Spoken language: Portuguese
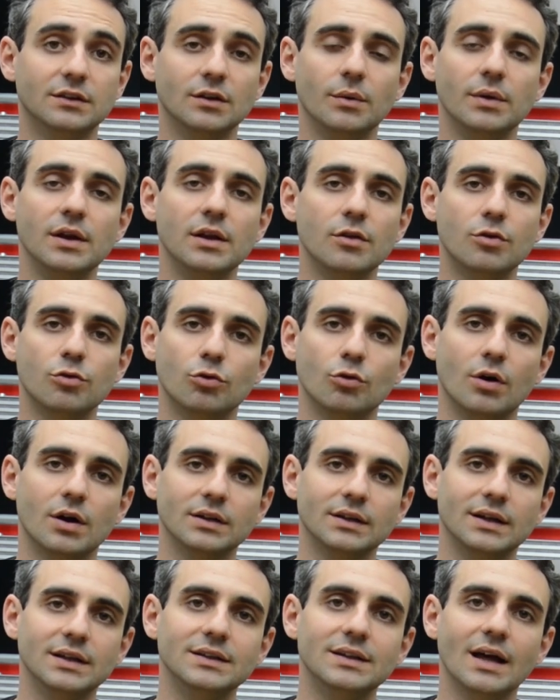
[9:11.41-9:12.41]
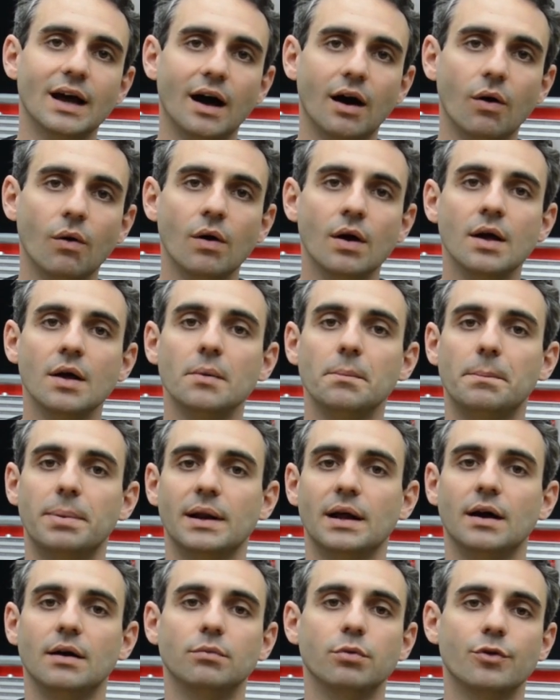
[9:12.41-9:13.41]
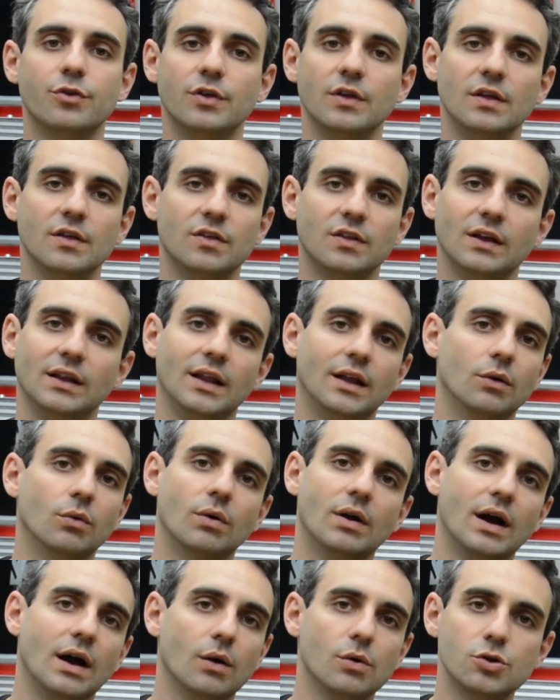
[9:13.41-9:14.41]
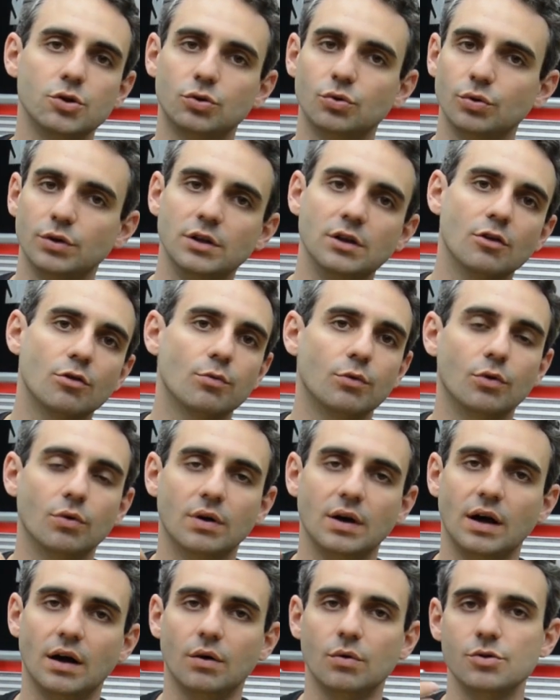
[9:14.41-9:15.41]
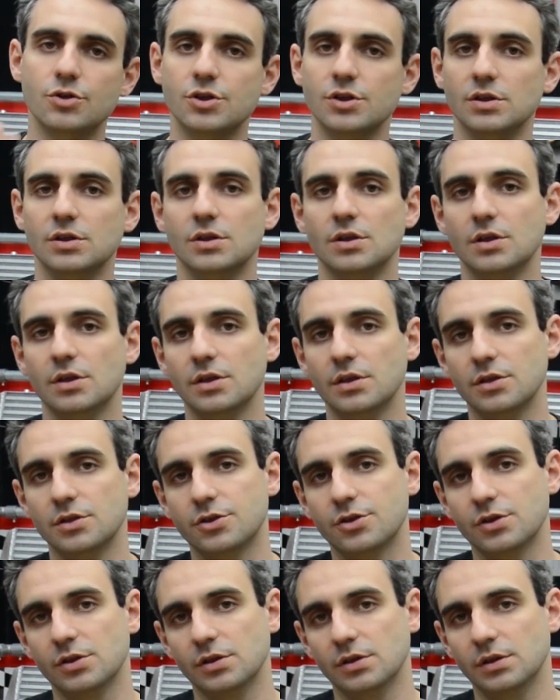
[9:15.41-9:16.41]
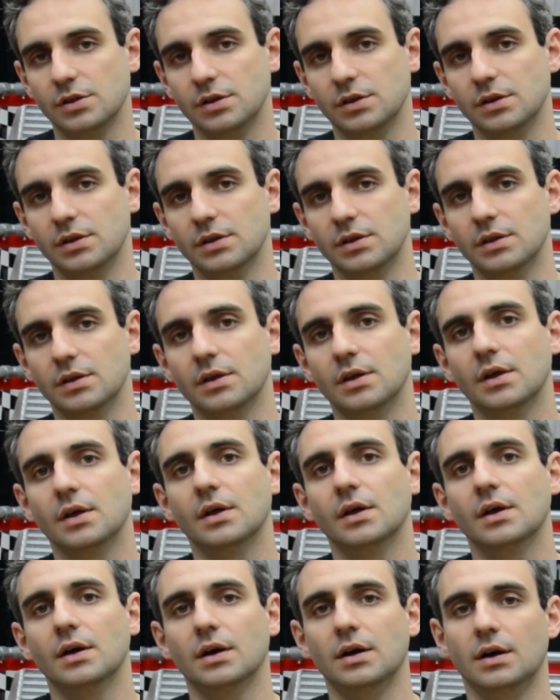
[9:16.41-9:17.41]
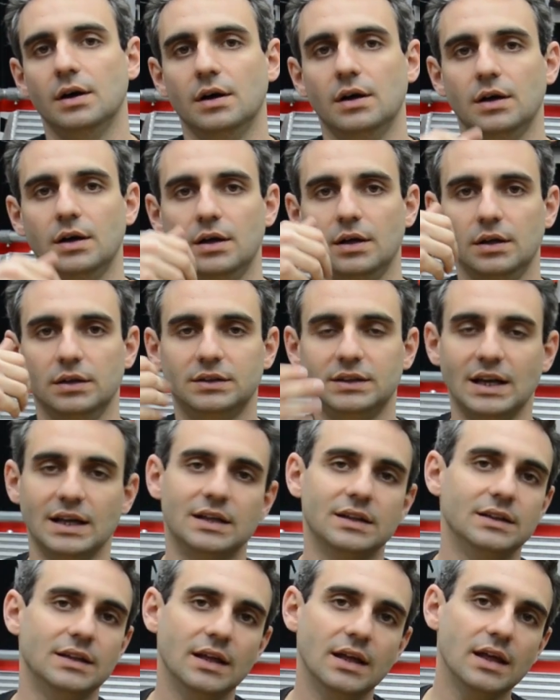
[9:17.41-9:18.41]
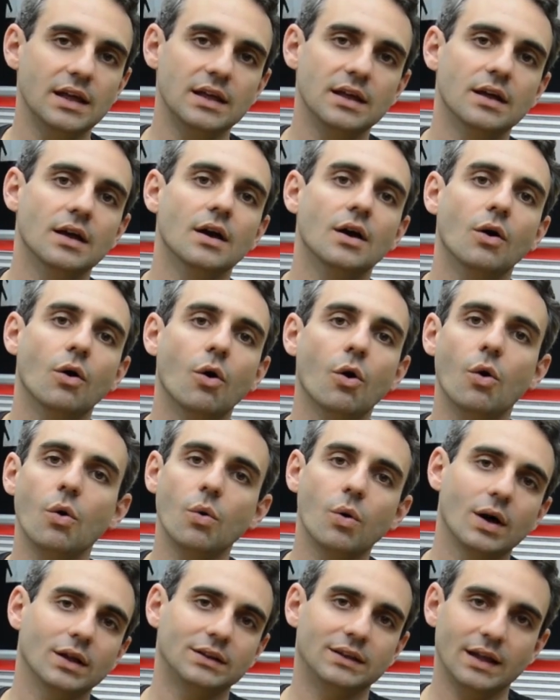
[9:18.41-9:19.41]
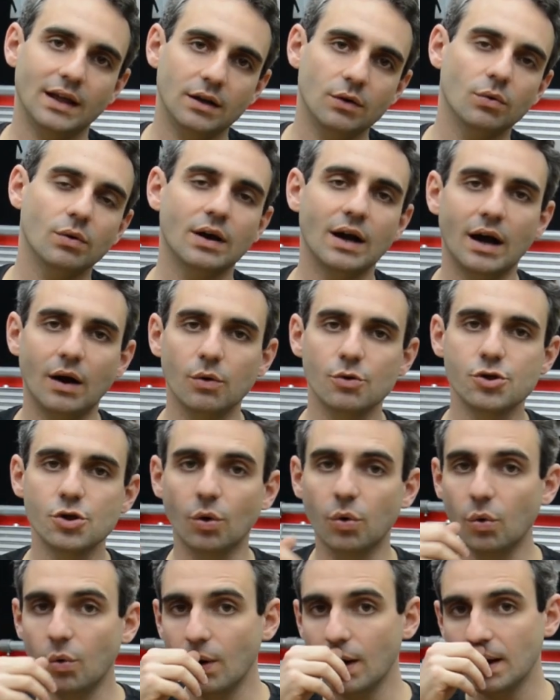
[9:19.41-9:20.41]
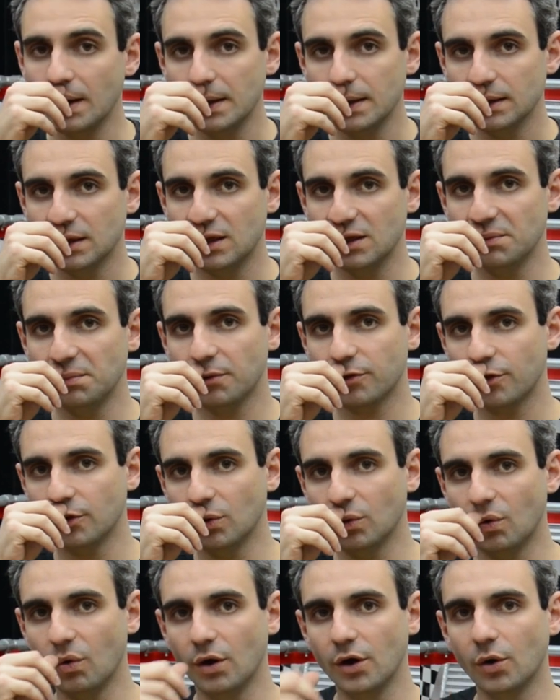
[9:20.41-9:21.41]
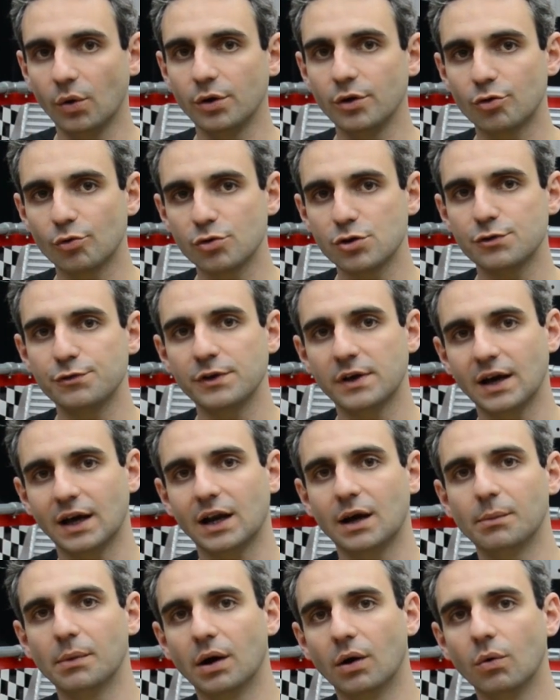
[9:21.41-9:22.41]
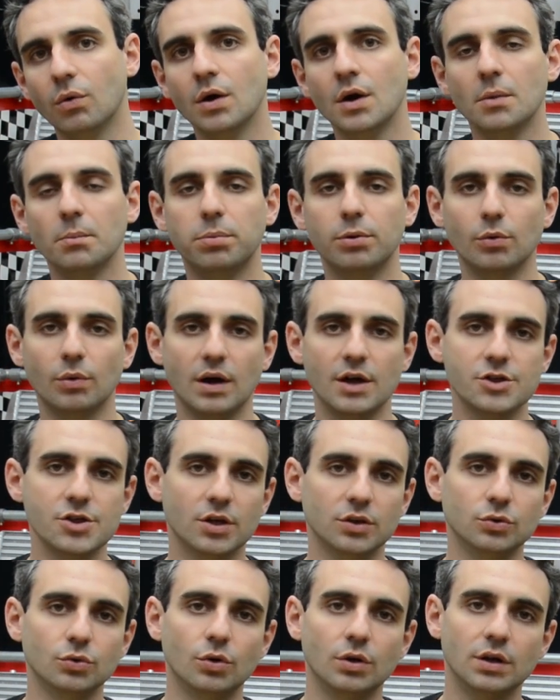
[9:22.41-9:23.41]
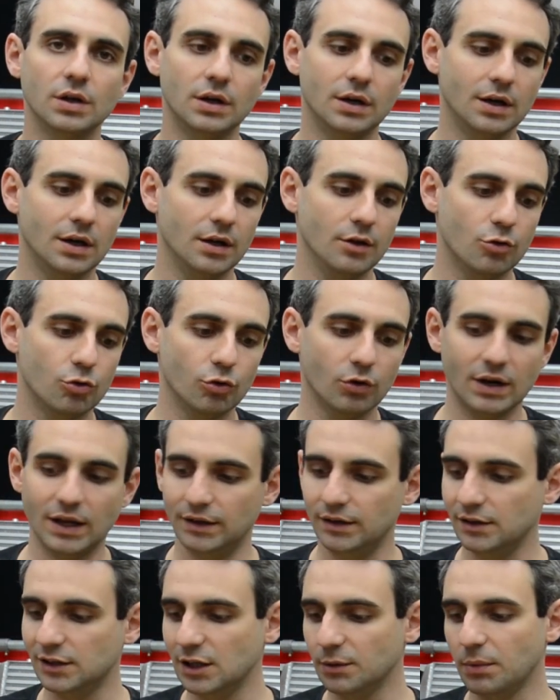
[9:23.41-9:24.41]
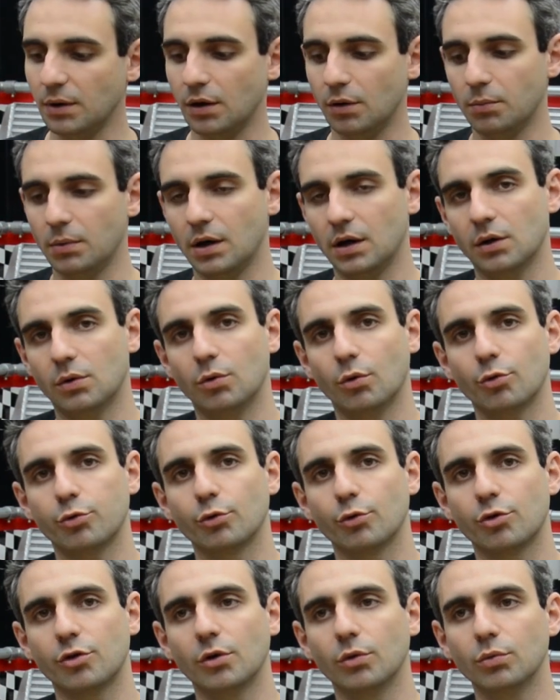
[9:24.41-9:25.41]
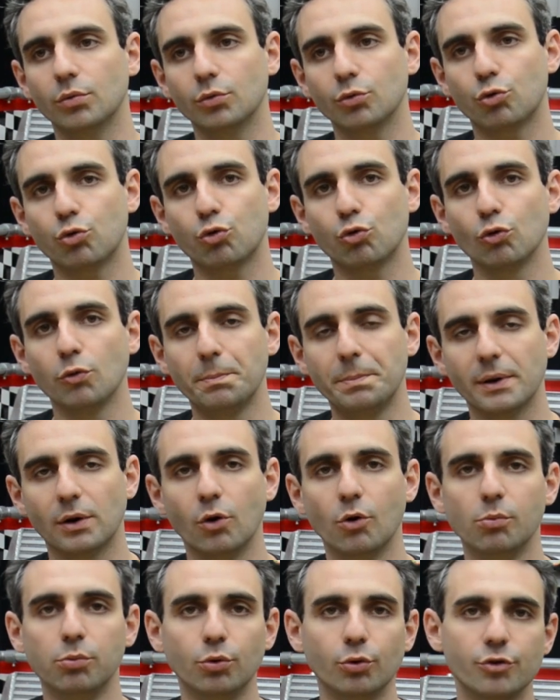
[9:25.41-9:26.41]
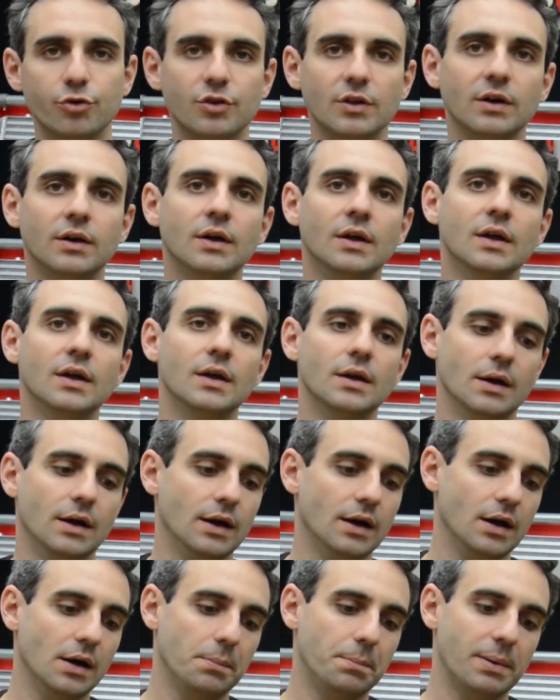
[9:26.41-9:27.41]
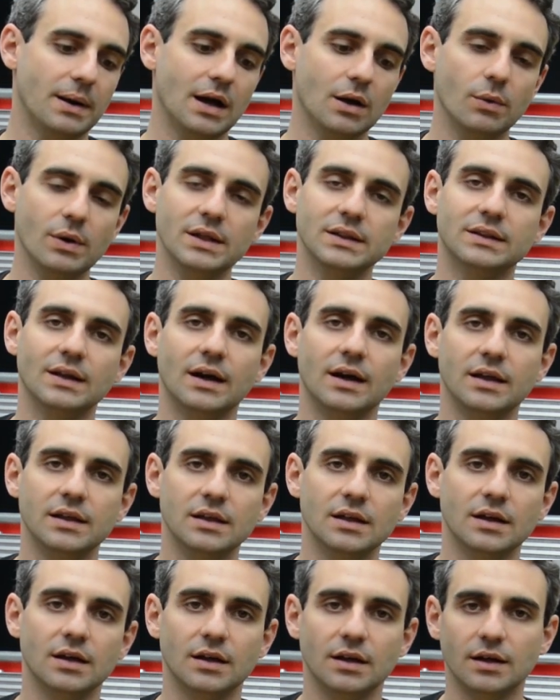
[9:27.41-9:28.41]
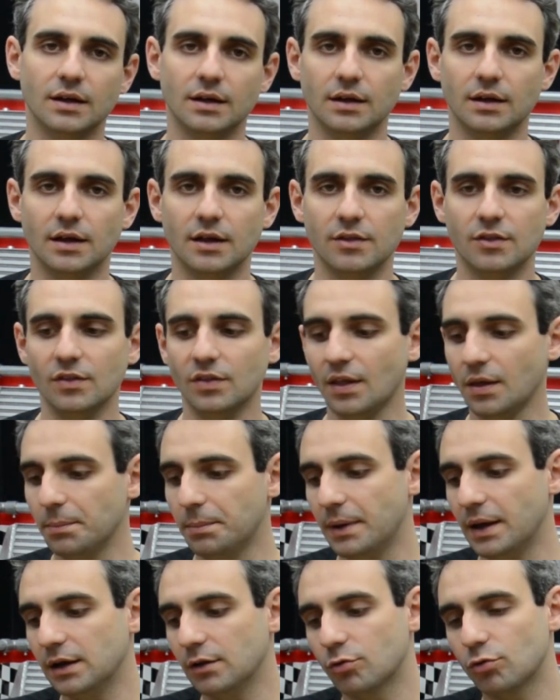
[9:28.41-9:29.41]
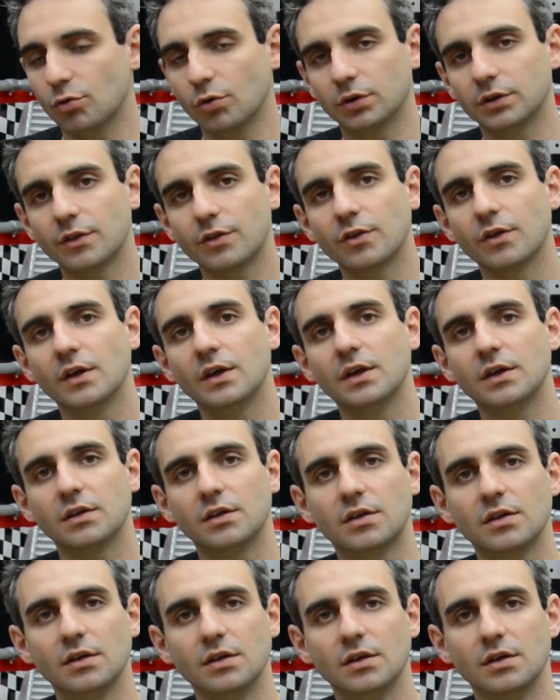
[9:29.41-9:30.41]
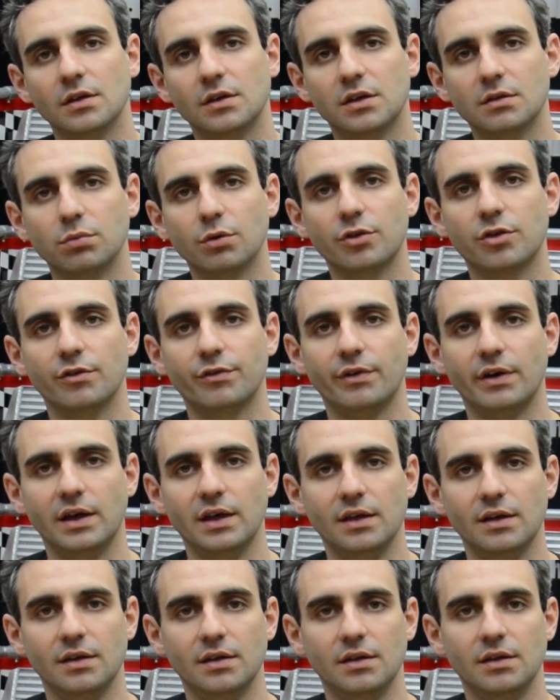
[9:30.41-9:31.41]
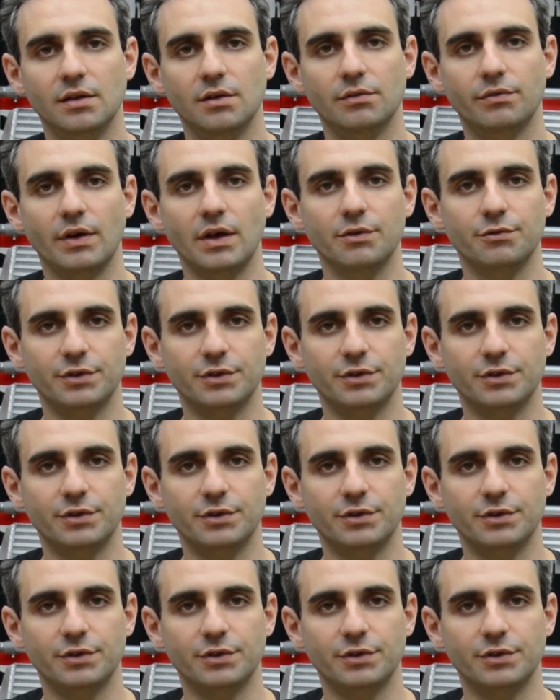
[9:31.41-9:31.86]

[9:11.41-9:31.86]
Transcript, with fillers: Então ele se torna ideal para você instalar num carro de turismo, num carro de, de uh, track day ou até num carro de rua que você não correu o risco de ficar na mão por um radiador uh, estourado. Ele tem uma, uma construção super robusta uh, ah, para aguentar aí a, a, as intempéries todas que, que você vai, vai